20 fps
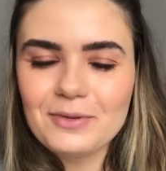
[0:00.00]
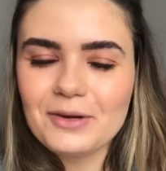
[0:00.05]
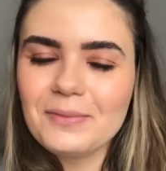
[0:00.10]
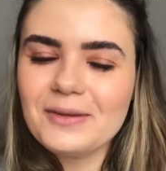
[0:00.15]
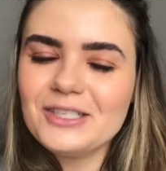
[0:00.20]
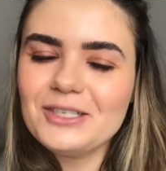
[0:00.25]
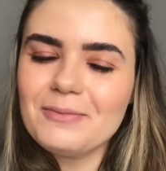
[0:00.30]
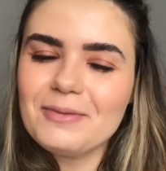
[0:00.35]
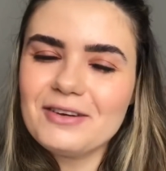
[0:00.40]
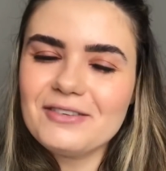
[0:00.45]
Eu
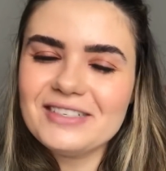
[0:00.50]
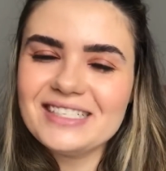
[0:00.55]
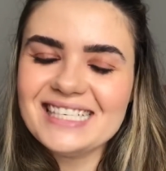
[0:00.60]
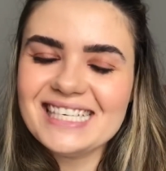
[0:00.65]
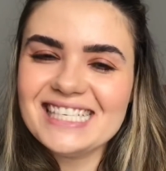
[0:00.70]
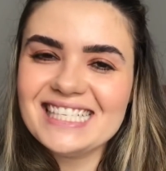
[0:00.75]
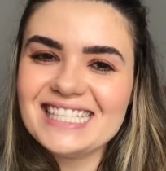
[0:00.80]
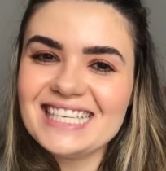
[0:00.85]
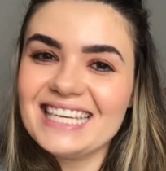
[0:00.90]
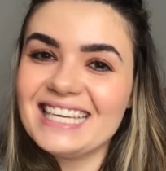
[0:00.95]
prometi para
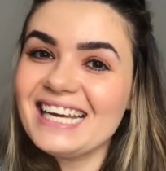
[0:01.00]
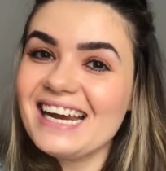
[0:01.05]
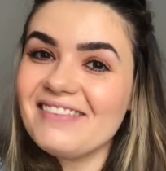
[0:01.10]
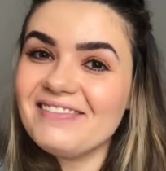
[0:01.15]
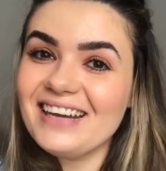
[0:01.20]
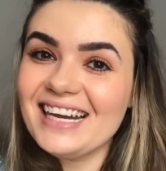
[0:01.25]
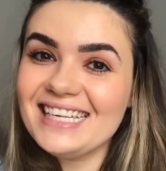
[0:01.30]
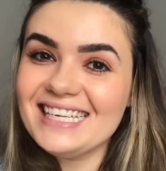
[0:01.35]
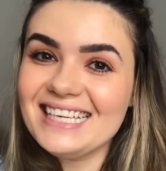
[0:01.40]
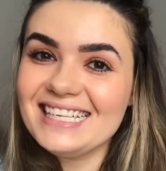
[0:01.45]
vocês que
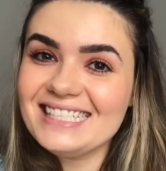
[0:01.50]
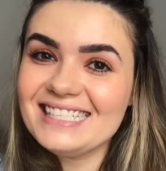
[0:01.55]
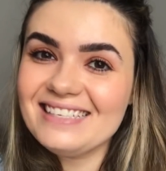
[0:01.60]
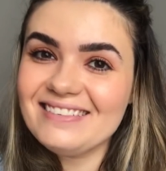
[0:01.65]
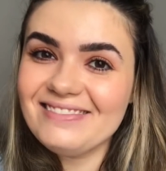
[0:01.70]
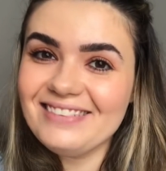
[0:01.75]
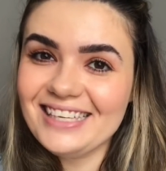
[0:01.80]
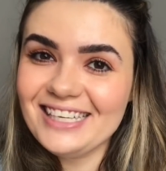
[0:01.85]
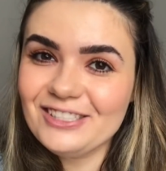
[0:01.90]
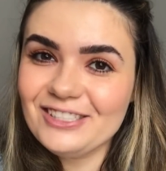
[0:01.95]
gravaria
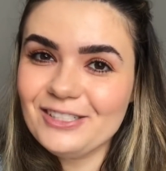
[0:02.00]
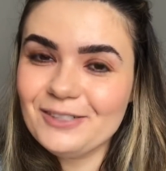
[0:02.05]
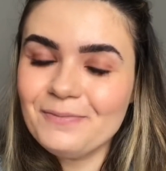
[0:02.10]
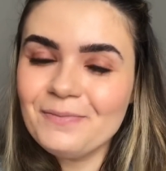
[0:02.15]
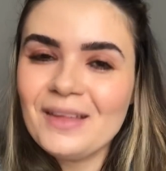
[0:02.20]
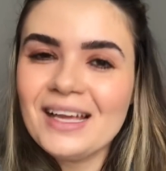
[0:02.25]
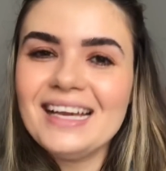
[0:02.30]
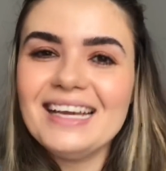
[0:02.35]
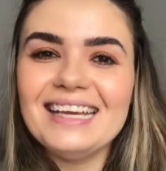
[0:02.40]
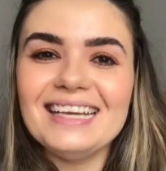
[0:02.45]
esse vídeo,
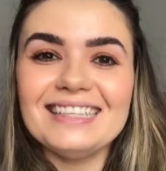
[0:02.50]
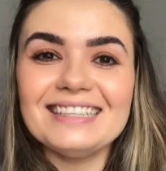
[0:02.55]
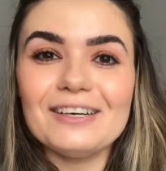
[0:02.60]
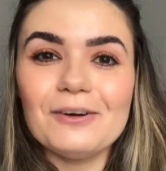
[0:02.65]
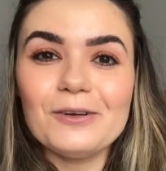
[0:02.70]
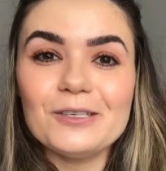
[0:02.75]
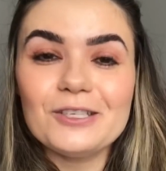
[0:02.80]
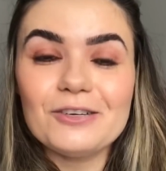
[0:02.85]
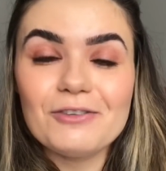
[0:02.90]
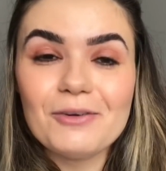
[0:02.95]

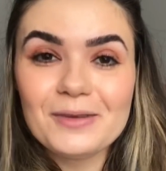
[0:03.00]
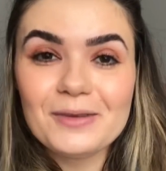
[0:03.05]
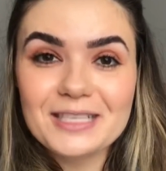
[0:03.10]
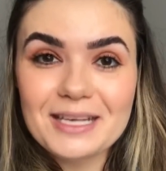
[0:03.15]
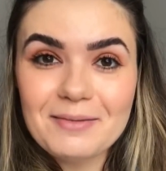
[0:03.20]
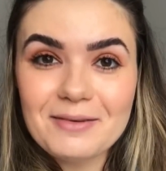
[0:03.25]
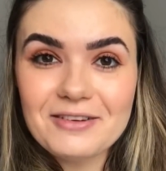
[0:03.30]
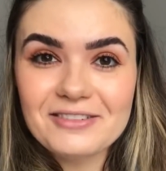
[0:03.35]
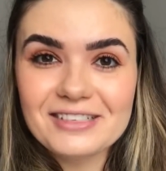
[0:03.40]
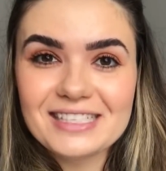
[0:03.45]
então hoje eu vou
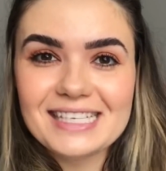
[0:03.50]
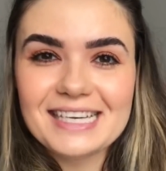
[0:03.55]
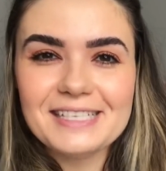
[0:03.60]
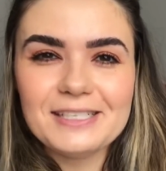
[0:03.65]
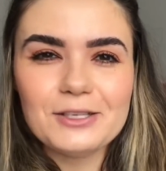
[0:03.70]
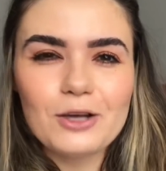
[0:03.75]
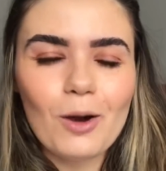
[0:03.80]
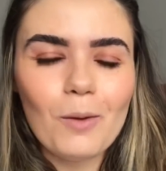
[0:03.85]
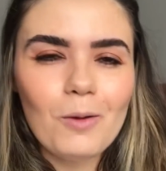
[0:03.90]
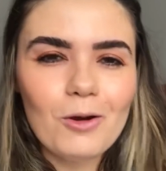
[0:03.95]
mostrar para
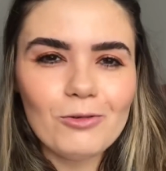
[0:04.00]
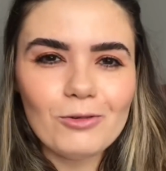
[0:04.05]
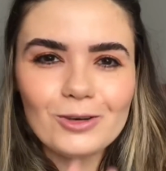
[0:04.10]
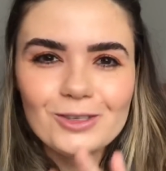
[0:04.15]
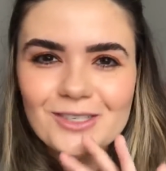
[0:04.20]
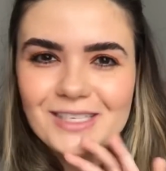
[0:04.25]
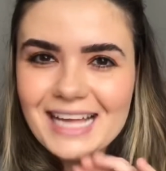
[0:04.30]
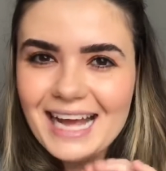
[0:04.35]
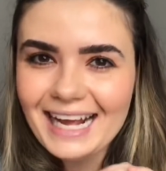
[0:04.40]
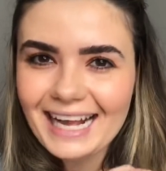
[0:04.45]
vocês como eu
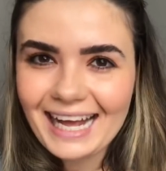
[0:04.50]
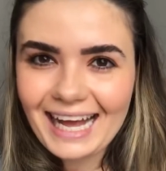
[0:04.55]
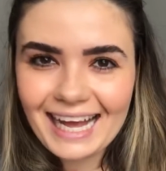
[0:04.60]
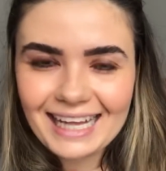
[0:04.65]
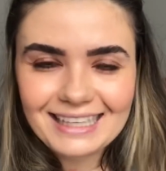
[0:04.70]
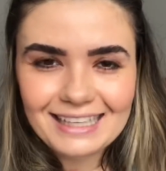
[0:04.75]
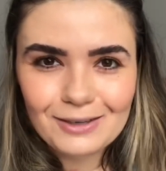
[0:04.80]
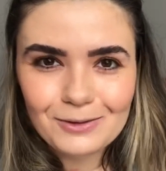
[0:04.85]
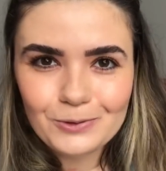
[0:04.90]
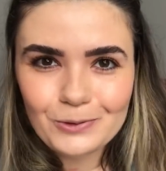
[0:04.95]
vou usar
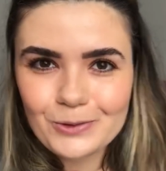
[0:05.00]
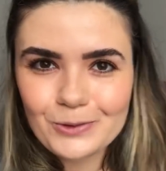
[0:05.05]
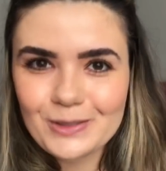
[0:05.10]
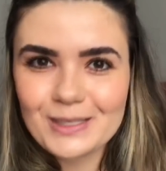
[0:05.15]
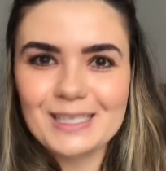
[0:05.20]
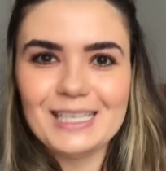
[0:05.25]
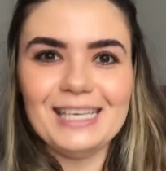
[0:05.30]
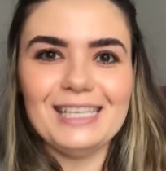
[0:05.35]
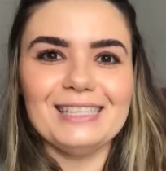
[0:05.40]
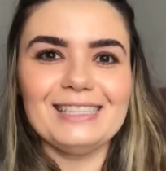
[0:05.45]
cada um
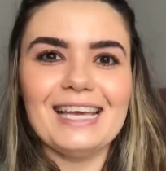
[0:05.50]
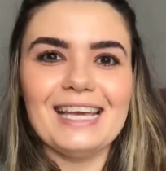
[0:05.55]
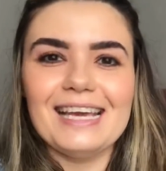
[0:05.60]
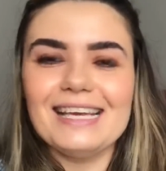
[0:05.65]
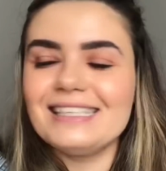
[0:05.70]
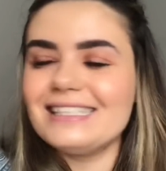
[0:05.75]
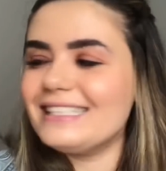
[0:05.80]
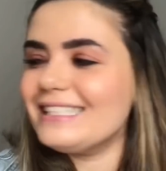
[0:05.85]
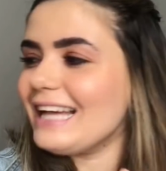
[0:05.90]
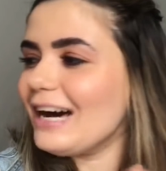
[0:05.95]
dos
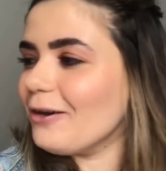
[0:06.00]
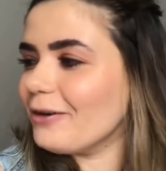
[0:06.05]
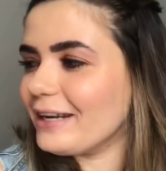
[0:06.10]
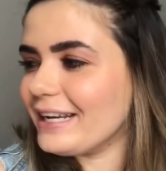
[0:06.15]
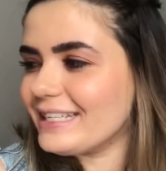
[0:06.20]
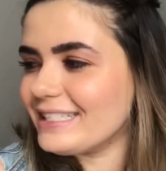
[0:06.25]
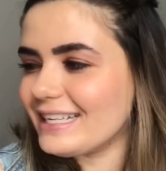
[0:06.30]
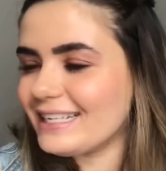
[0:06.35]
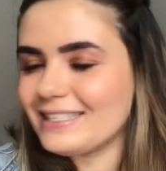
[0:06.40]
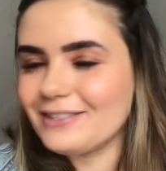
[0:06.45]
itens na
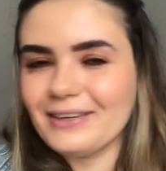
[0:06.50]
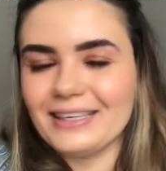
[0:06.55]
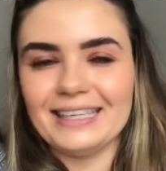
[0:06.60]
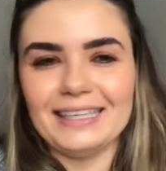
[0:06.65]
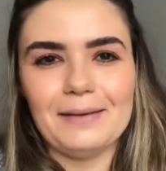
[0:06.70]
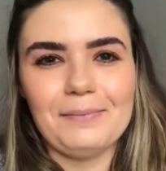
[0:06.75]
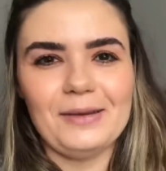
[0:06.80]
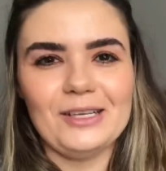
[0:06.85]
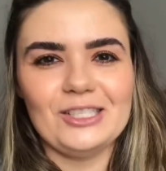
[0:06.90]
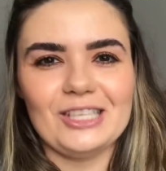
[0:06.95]
organização
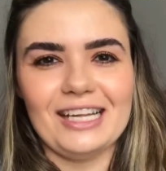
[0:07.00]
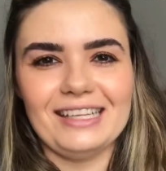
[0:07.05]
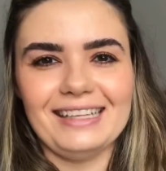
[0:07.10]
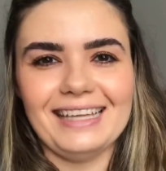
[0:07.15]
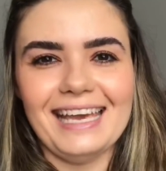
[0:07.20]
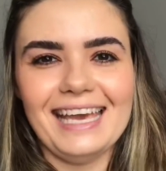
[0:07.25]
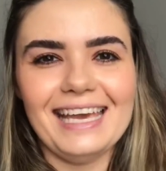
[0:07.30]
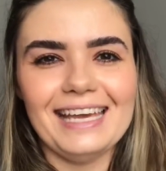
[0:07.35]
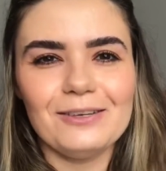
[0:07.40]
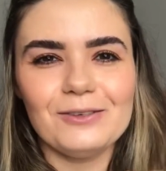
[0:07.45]
aqui da
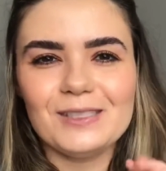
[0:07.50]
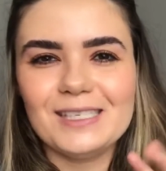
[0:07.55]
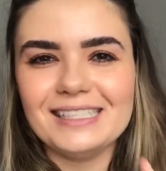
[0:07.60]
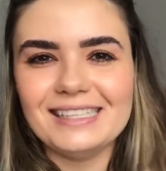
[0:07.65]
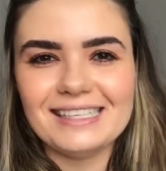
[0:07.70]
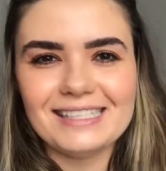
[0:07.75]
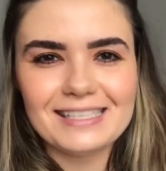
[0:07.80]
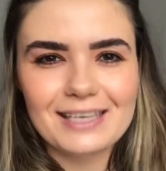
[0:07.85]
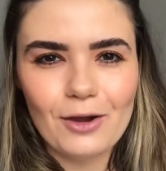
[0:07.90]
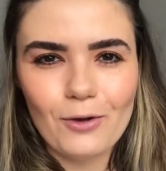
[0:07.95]
penteadeira, os
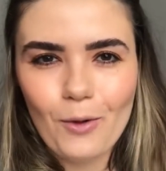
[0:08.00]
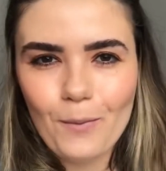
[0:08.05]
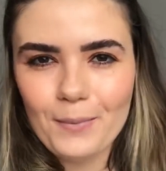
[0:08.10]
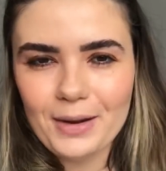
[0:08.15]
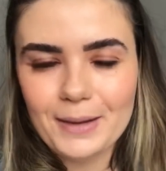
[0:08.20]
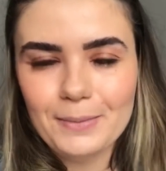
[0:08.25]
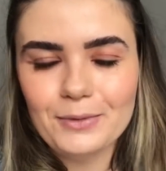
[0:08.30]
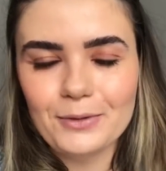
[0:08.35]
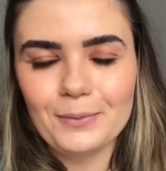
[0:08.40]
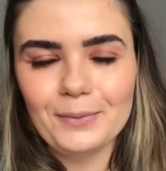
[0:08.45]
itens que eu
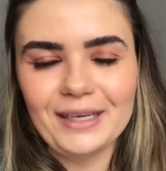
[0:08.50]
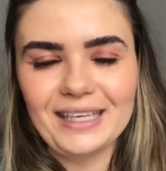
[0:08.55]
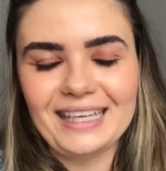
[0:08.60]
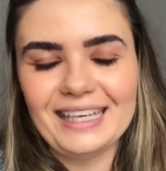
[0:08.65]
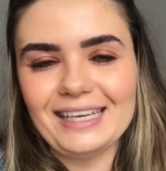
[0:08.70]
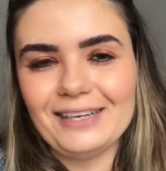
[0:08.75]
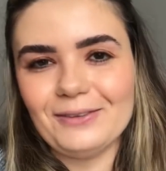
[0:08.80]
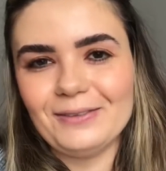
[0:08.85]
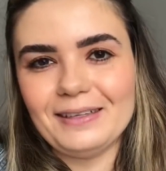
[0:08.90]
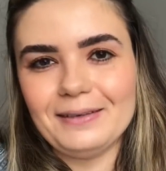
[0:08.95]
comprei para o
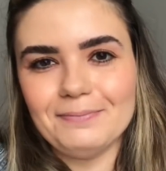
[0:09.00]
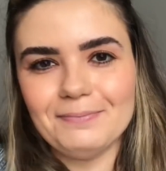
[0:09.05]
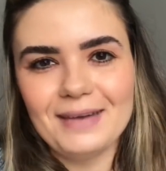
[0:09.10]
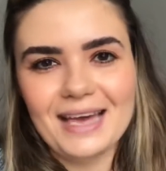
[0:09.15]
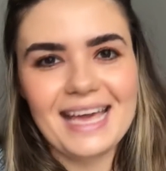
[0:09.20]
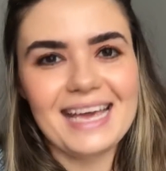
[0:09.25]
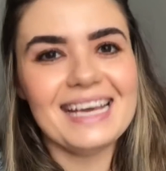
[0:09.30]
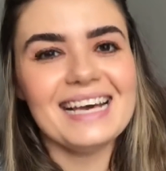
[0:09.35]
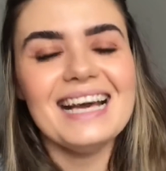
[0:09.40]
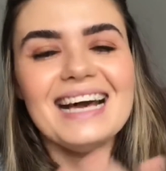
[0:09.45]
banheiro
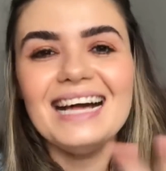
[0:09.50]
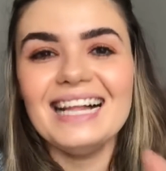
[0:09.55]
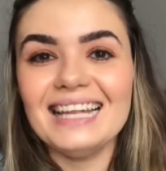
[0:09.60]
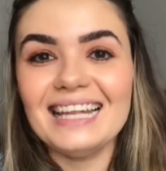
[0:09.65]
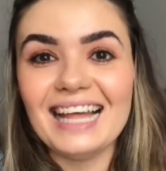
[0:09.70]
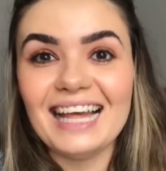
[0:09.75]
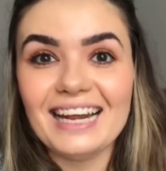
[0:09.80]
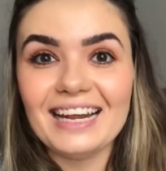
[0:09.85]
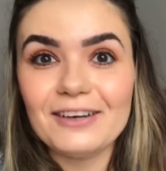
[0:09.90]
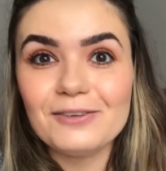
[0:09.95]
também,
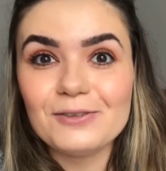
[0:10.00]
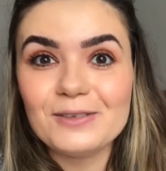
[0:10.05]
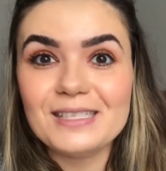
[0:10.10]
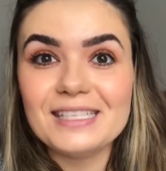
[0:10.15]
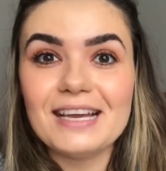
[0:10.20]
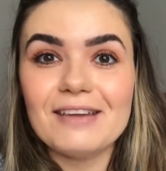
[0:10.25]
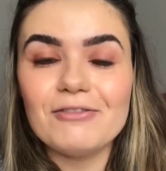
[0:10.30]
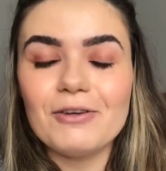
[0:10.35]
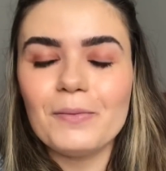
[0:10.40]
lá na cozinha.